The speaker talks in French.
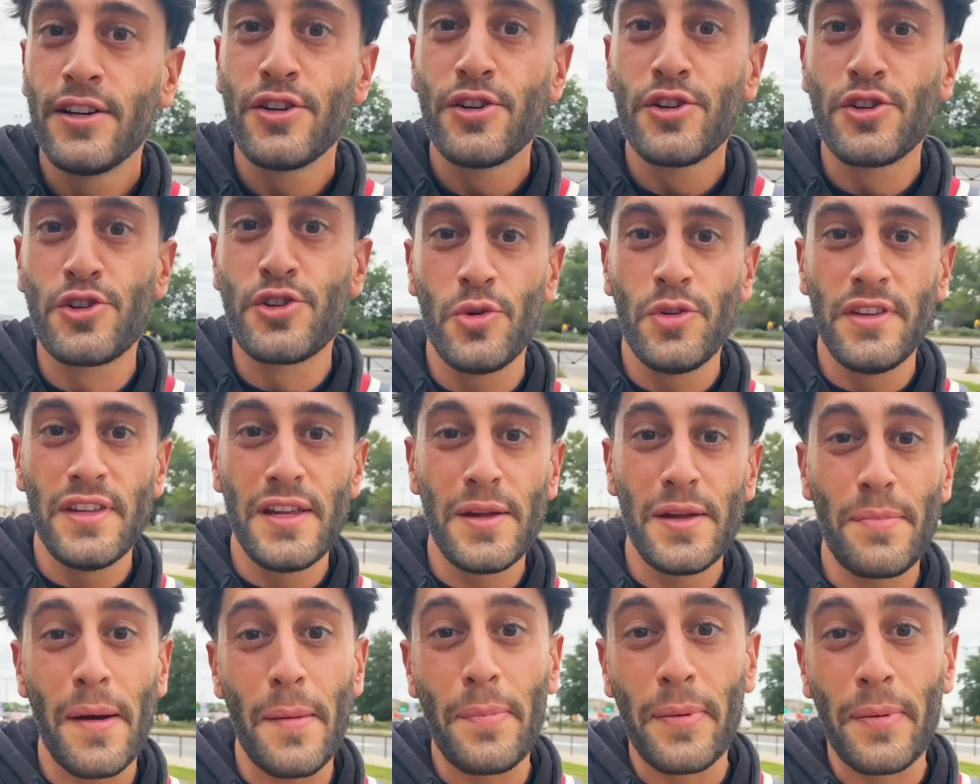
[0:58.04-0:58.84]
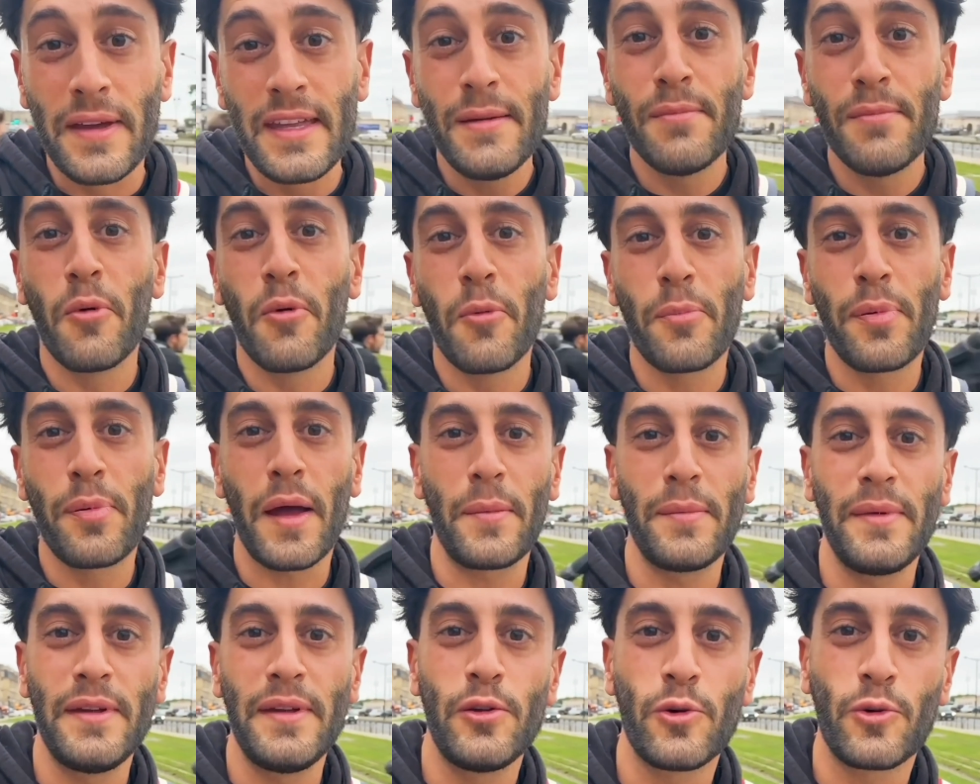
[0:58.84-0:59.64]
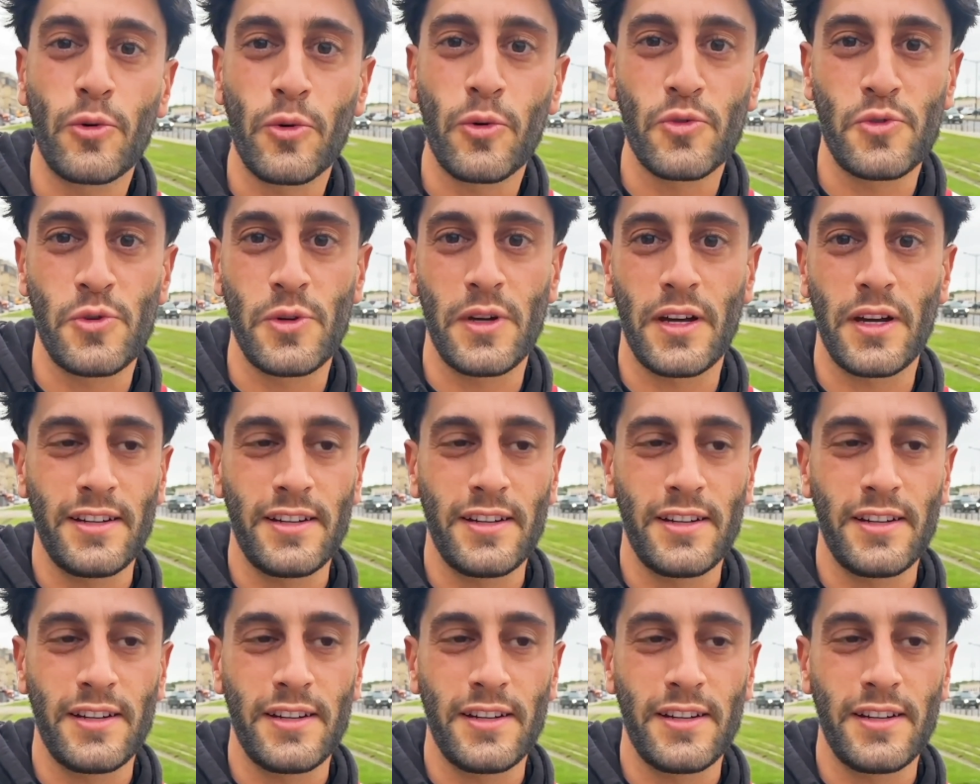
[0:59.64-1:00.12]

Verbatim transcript: je n'ai pas pris mon permis de conduire.